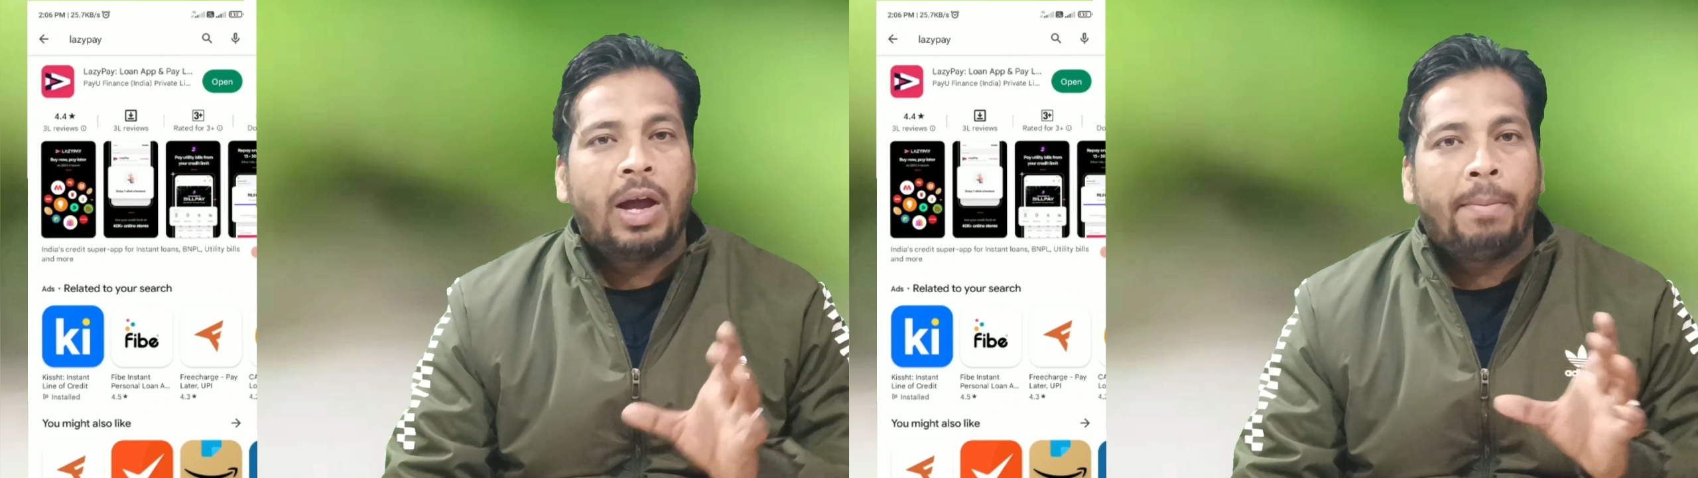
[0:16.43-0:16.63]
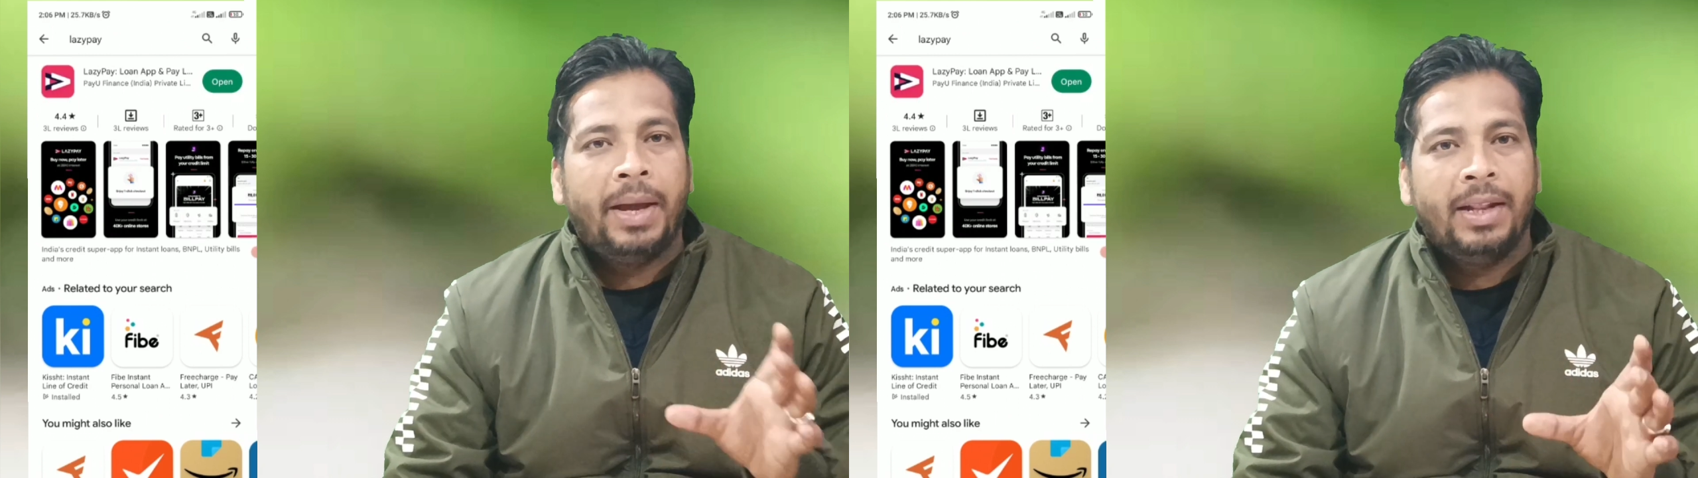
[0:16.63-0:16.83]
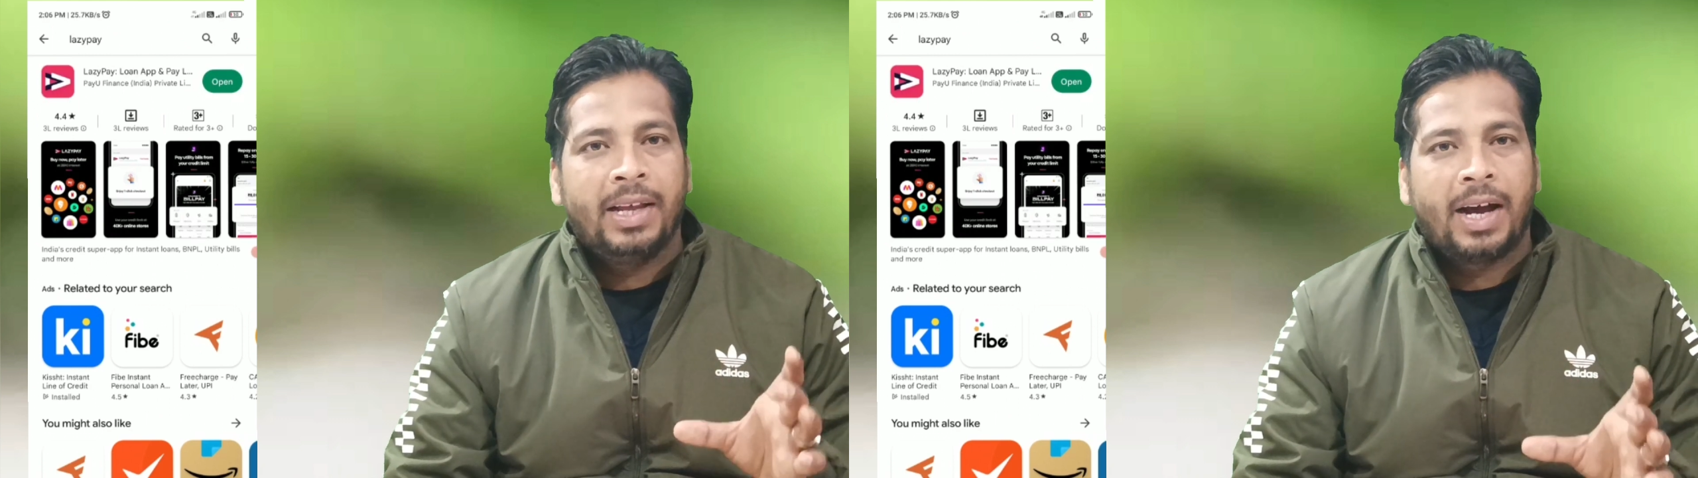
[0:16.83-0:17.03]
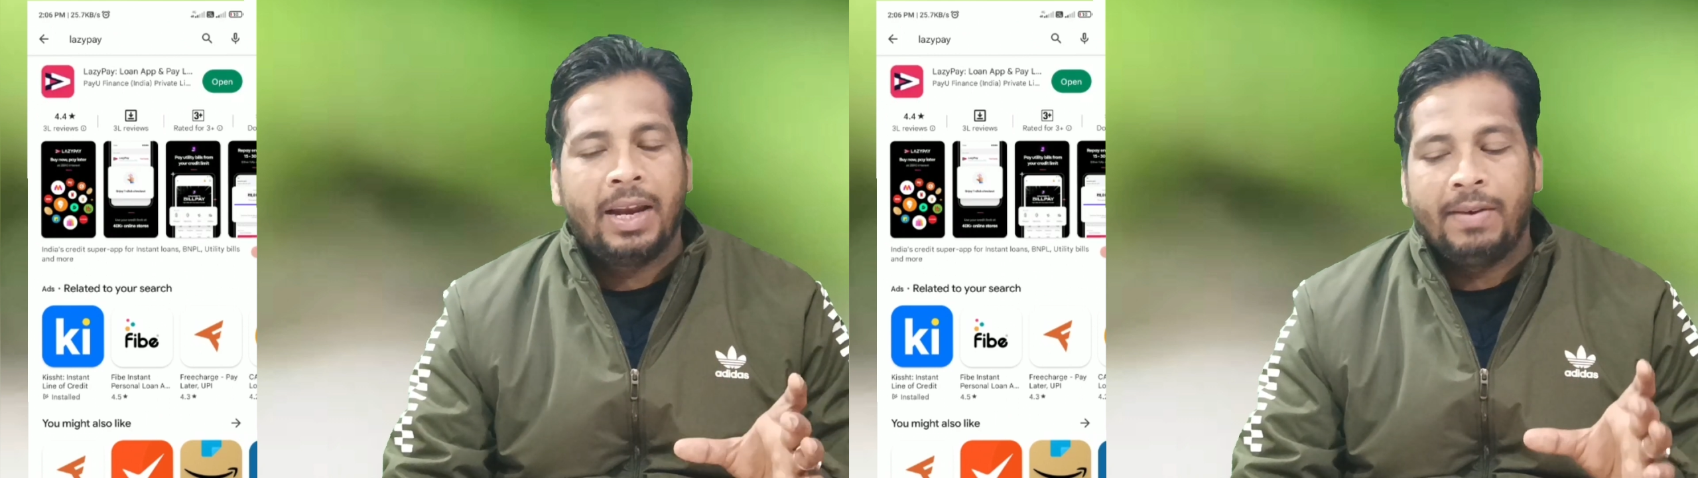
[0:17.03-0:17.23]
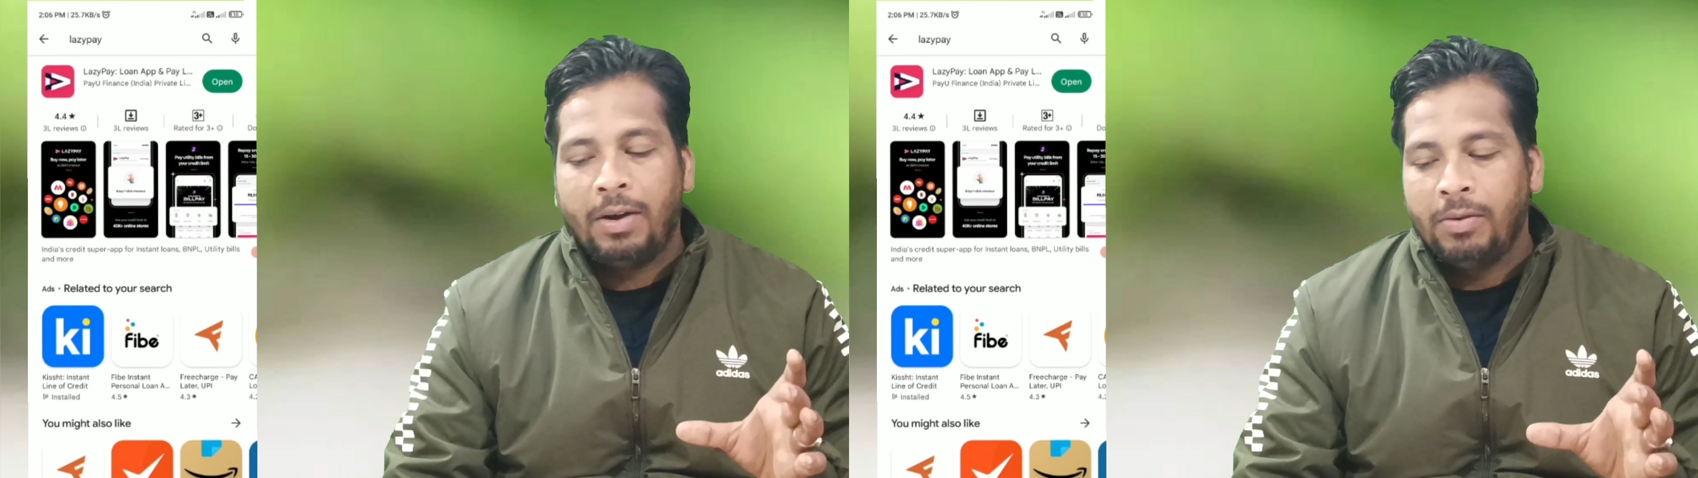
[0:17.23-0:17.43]
यहाँ पे
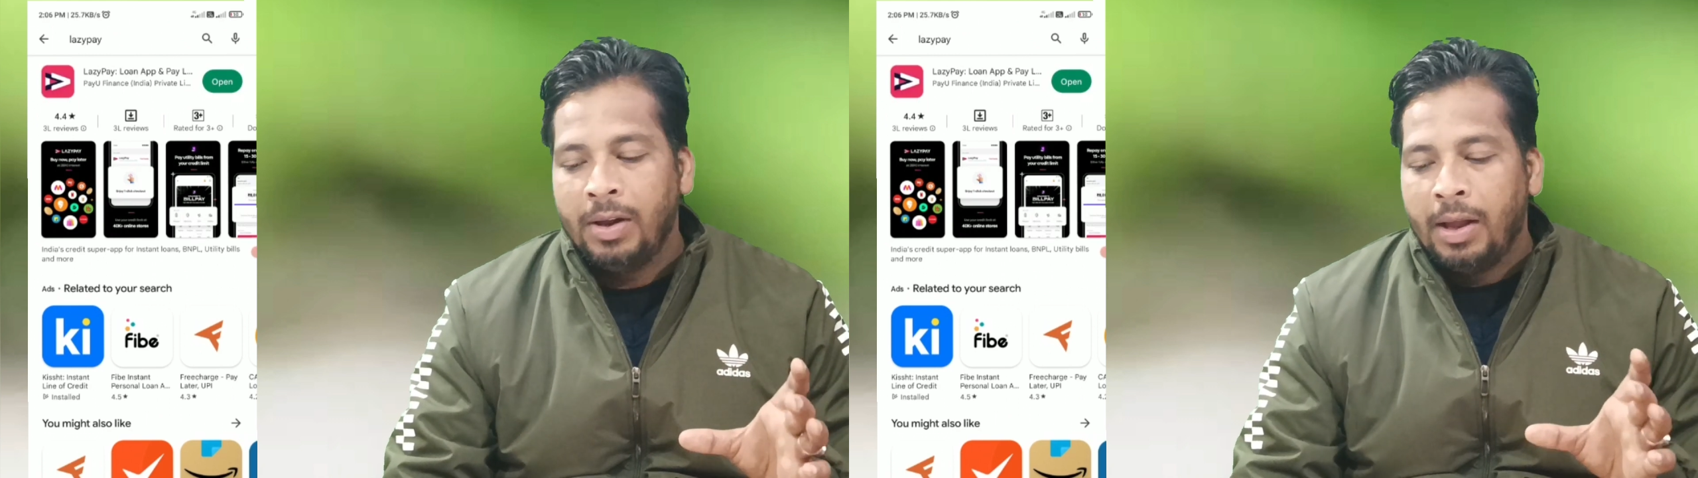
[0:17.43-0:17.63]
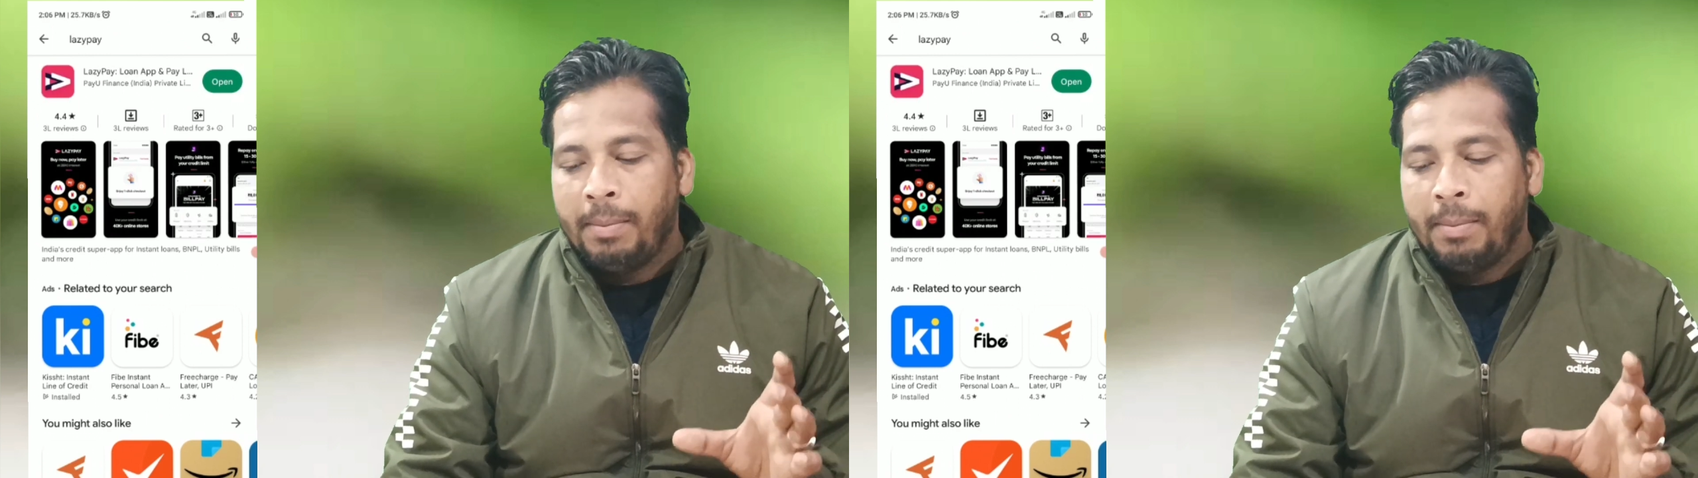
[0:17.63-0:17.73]
दिखाने वाला हूँ